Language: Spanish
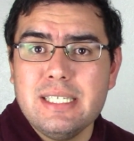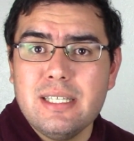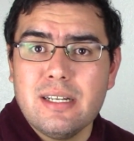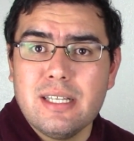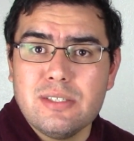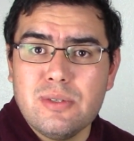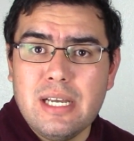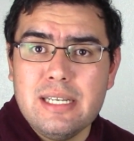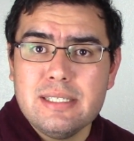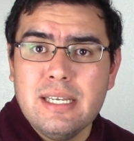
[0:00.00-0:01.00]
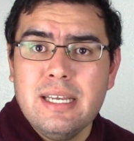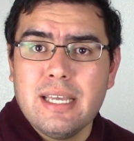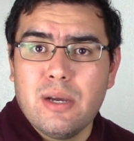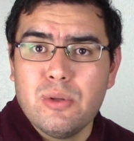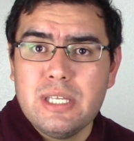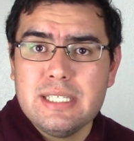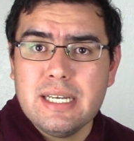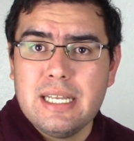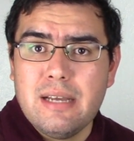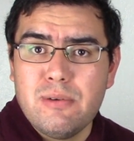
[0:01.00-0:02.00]
internacionales que cotizan
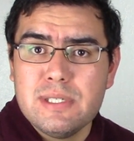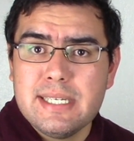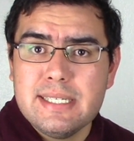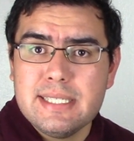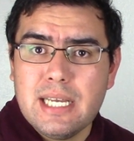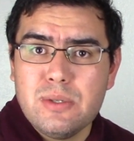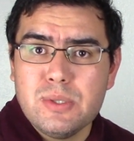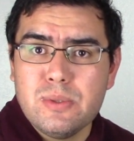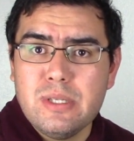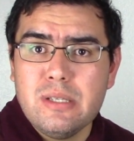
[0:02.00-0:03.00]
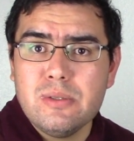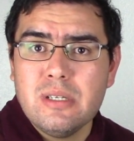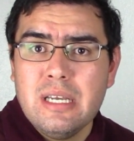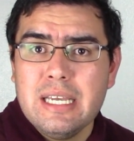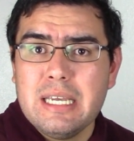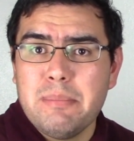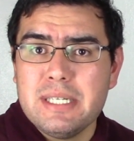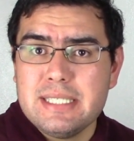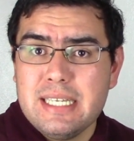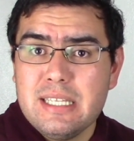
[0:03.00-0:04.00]
en la Bolsa de Estados Unidos que
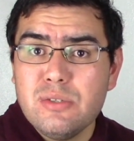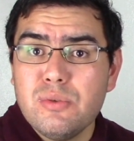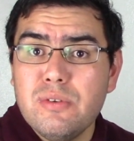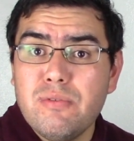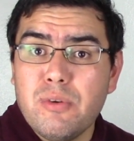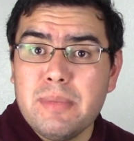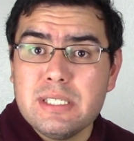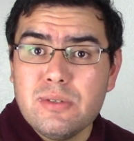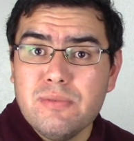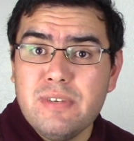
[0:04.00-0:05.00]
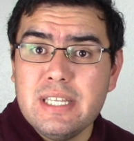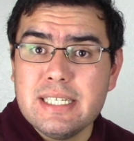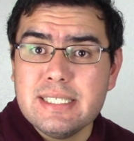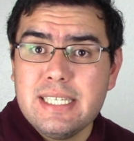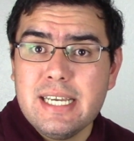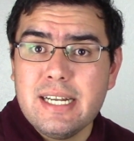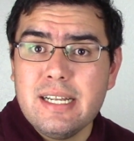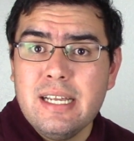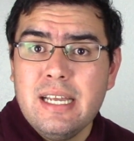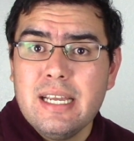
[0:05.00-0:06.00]
presenten su información
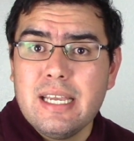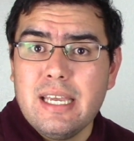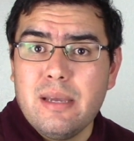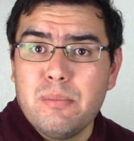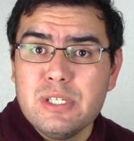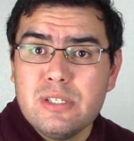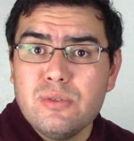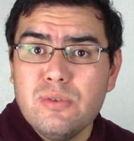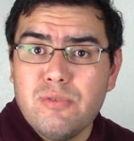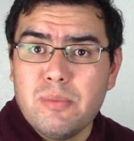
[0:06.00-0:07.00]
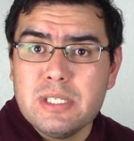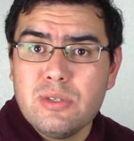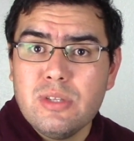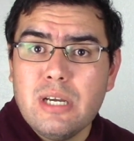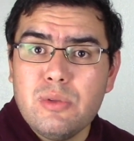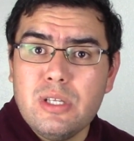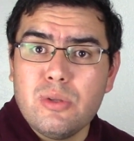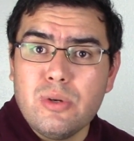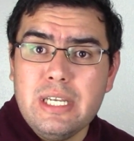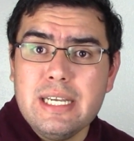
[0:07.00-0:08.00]
financiera que muestren su información de
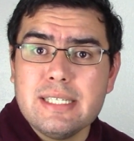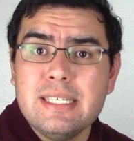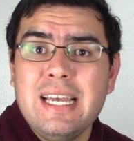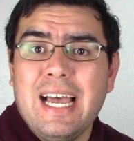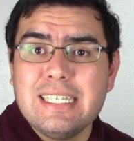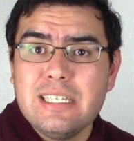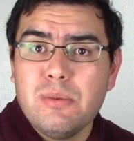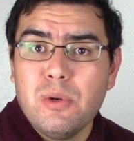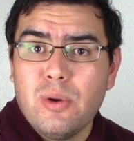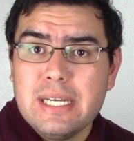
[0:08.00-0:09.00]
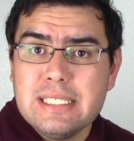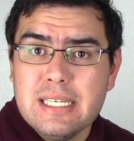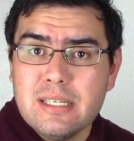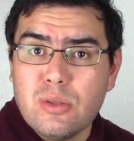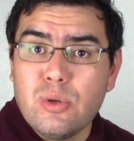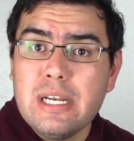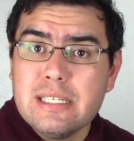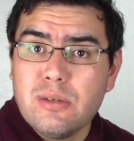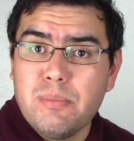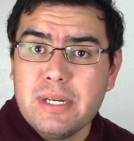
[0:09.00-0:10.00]
auditorías, así como lo hacen todas
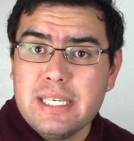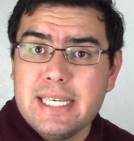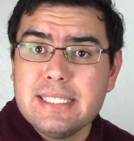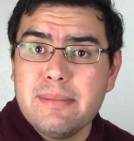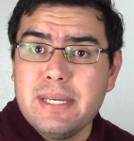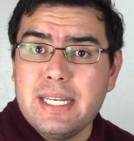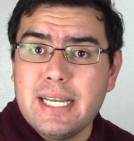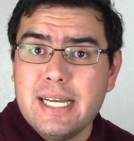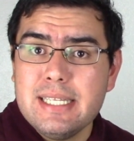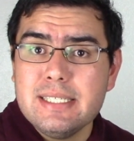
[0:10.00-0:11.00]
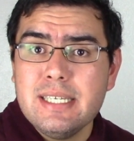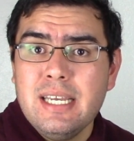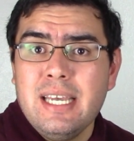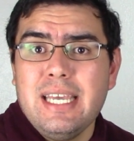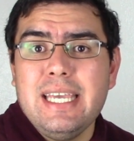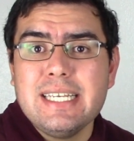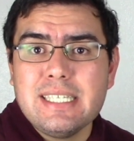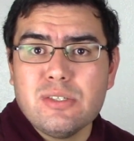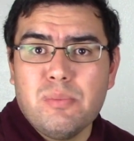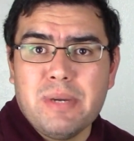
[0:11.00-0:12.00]
las compañías americanas y
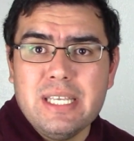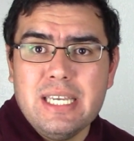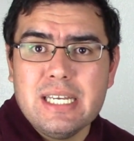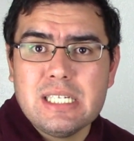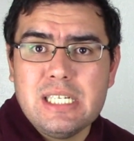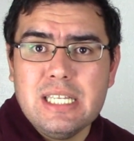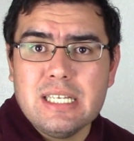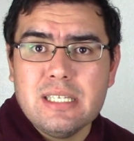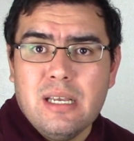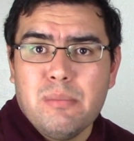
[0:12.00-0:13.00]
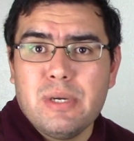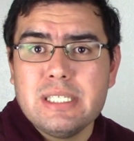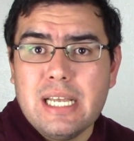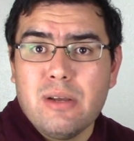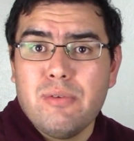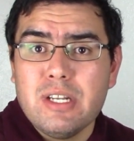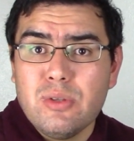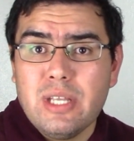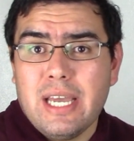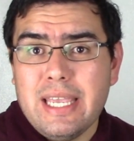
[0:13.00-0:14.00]
estas compañías chinas, pues el
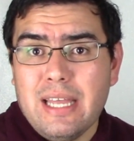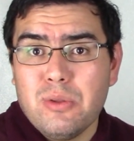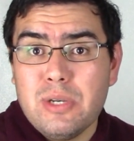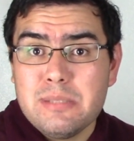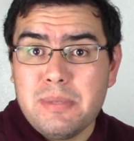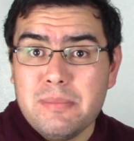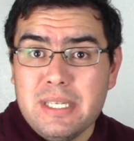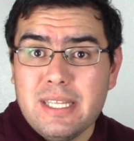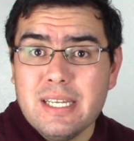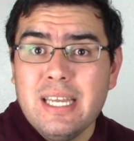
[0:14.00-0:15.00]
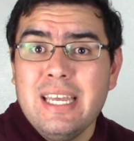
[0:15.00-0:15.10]
gobierno de allá no les permiten